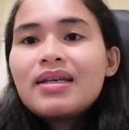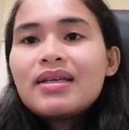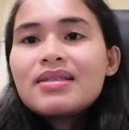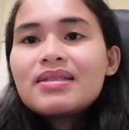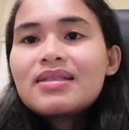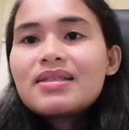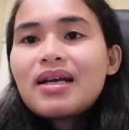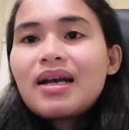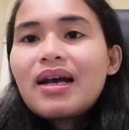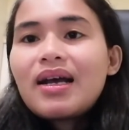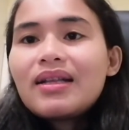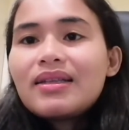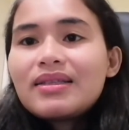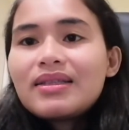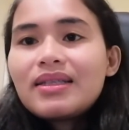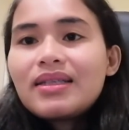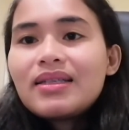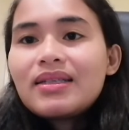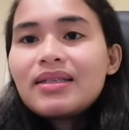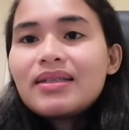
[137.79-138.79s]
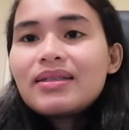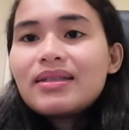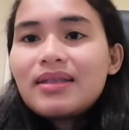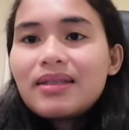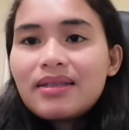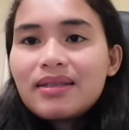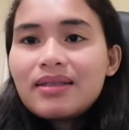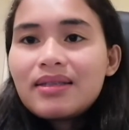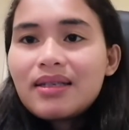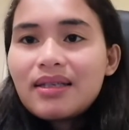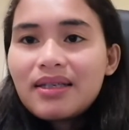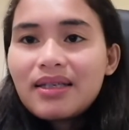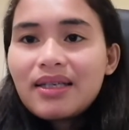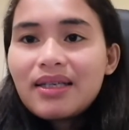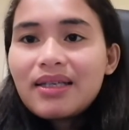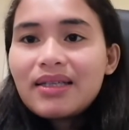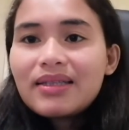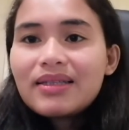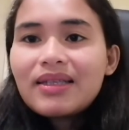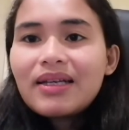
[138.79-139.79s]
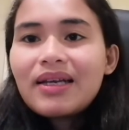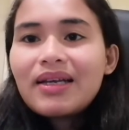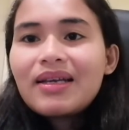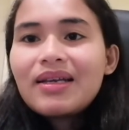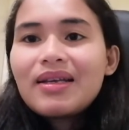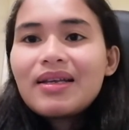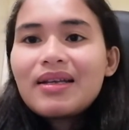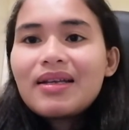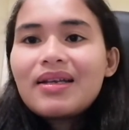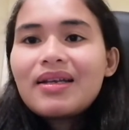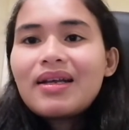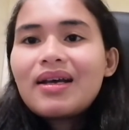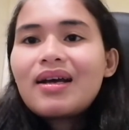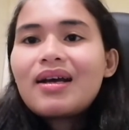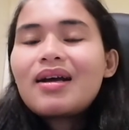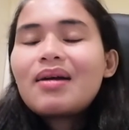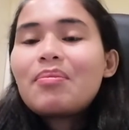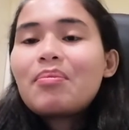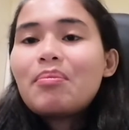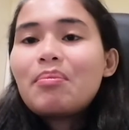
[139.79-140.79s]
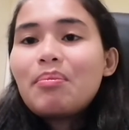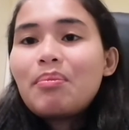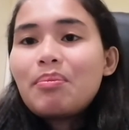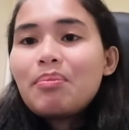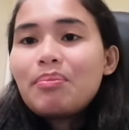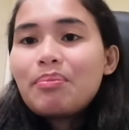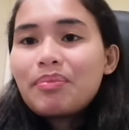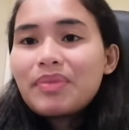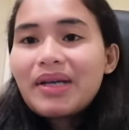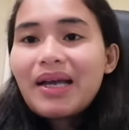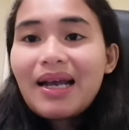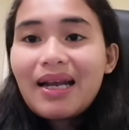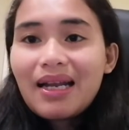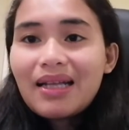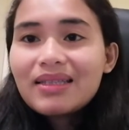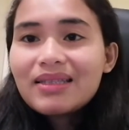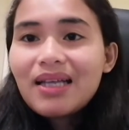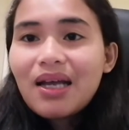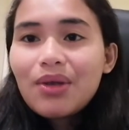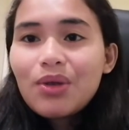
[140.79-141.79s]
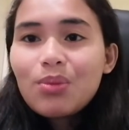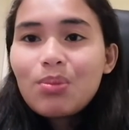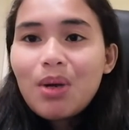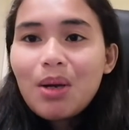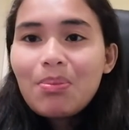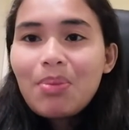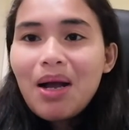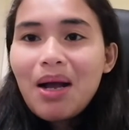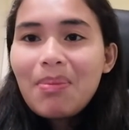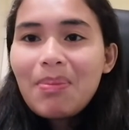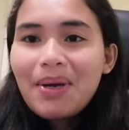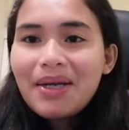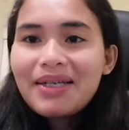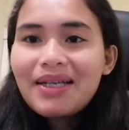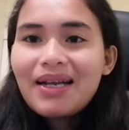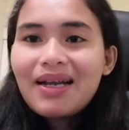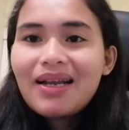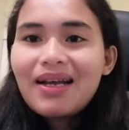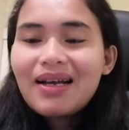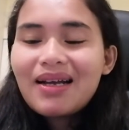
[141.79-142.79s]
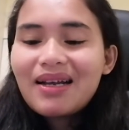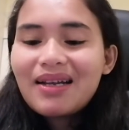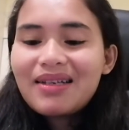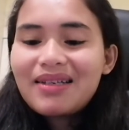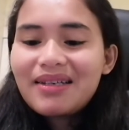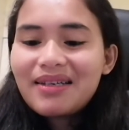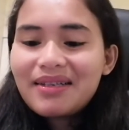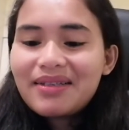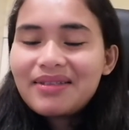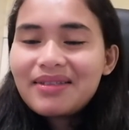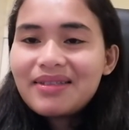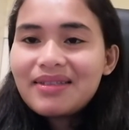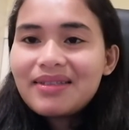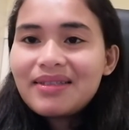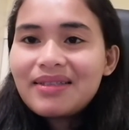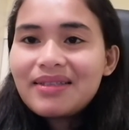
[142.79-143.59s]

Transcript: sa atin, naghihintay na kailan tayo magpapadala ganyan.